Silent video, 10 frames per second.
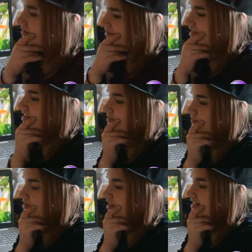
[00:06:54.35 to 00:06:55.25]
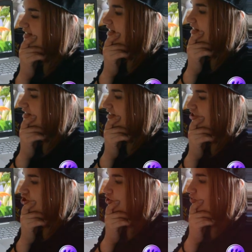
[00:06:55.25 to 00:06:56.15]
Кстати, заказала,
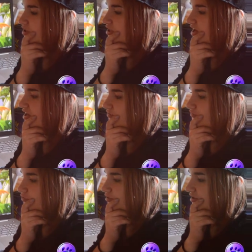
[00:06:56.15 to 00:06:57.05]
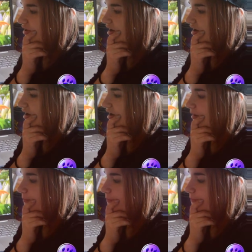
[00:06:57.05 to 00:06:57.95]
если что, я его на...